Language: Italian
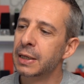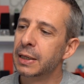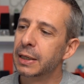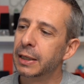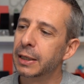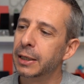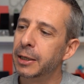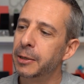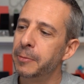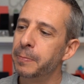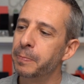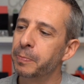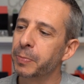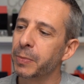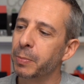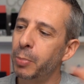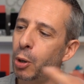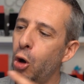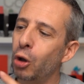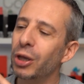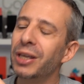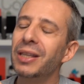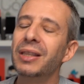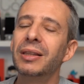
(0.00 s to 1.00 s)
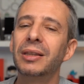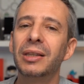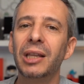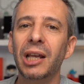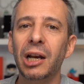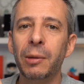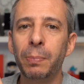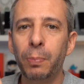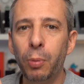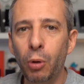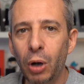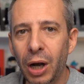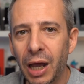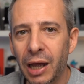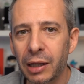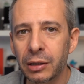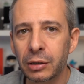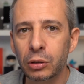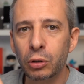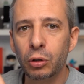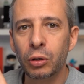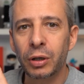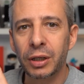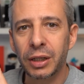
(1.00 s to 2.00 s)
um, però
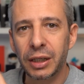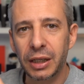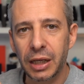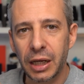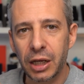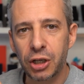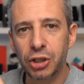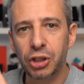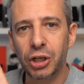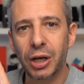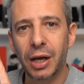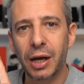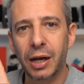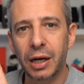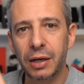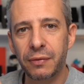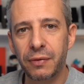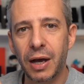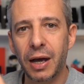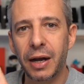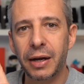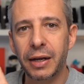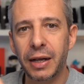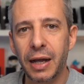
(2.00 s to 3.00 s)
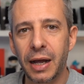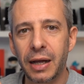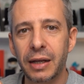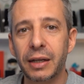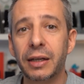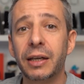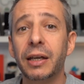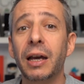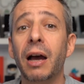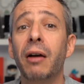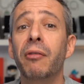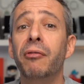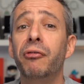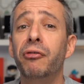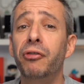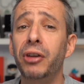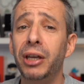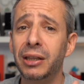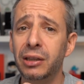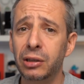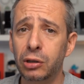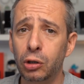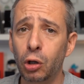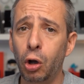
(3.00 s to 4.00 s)
interpolando riesce ad arrivare anche a
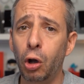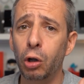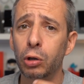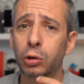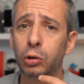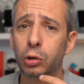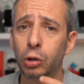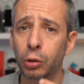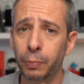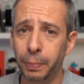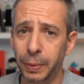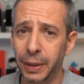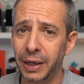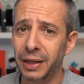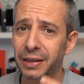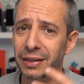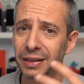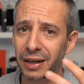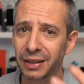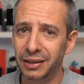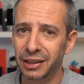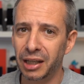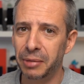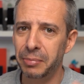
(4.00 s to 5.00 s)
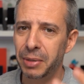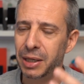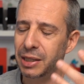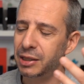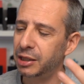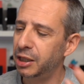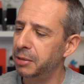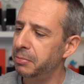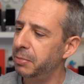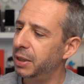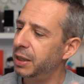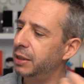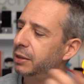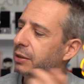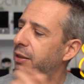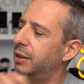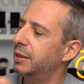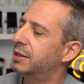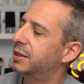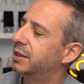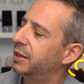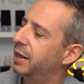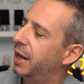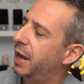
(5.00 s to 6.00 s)
28x direttamente mentre
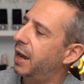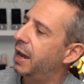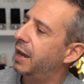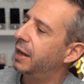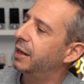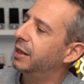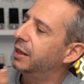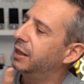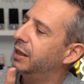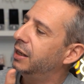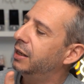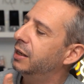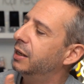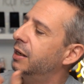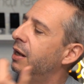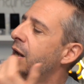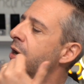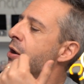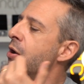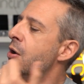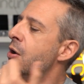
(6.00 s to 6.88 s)
si è in